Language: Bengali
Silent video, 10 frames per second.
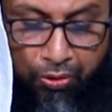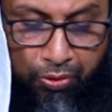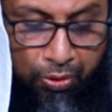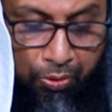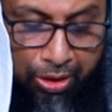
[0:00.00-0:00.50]

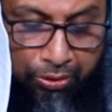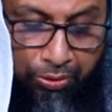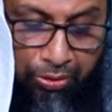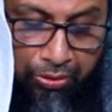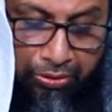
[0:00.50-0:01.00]
জোহর
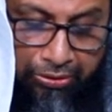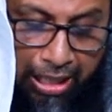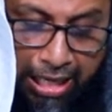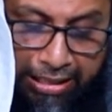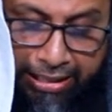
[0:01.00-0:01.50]

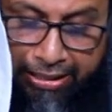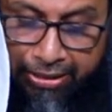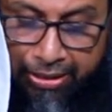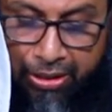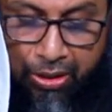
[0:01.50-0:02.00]
থাকে
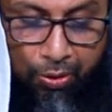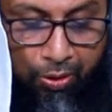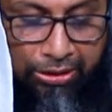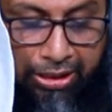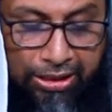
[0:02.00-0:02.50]

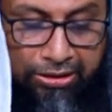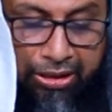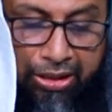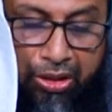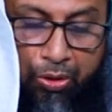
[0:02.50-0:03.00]
অর্থাৎ
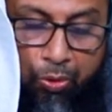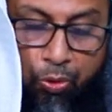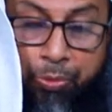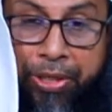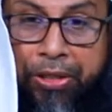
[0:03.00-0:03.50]

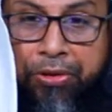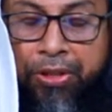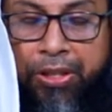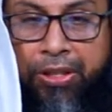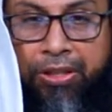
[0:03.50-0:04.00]
কোনো
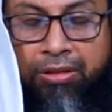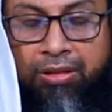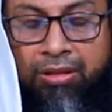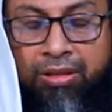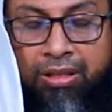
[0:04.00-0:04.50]
ব্যক্তির
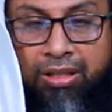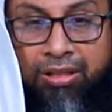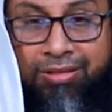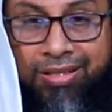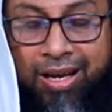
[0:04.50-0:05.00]

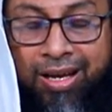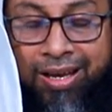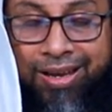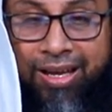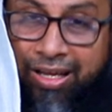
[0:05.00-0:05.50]

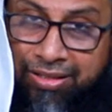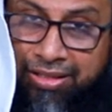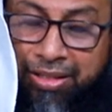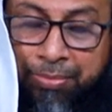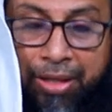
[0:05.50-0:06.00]
ছায়ায়
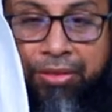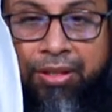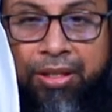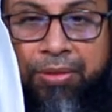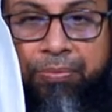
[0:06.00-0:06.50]
আসলি বাদ
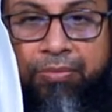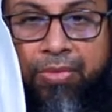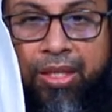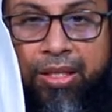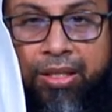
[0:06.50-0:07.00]
দিয়ে
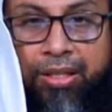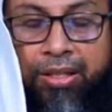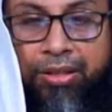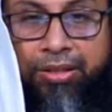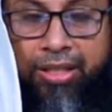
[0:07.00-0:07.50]

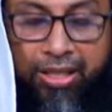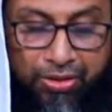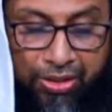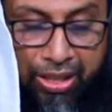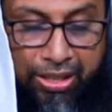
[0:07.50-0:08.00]
তার
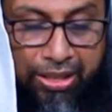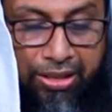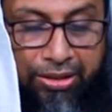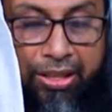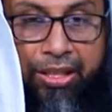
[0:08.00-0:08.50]
ছায়া
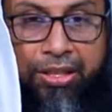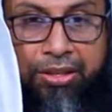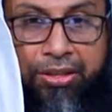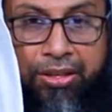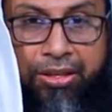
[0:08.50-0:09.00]

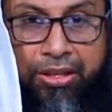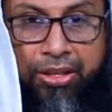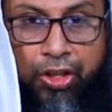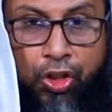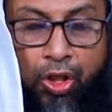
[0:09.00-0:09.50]
তার
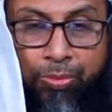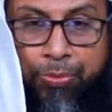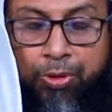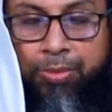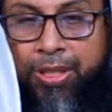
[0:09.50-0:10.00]

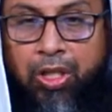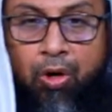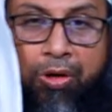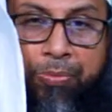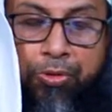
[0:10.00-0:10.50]
সমপরিমাণ
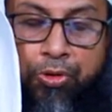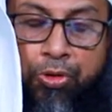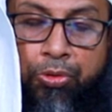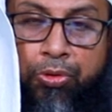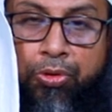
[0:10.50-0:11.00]
হওয়া
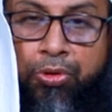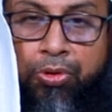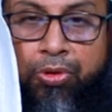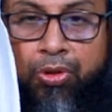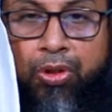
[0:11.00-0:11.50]
পর্যন্ত
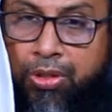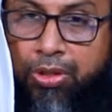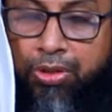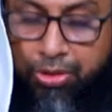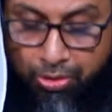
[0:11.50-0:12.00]

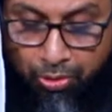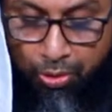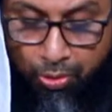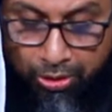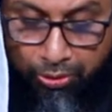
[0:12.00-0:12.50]

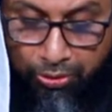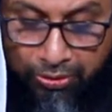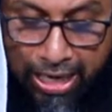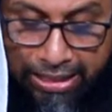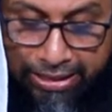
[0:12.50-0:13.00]
জহর রক্ত
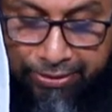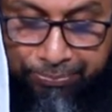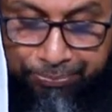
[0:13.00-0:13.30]
থাকে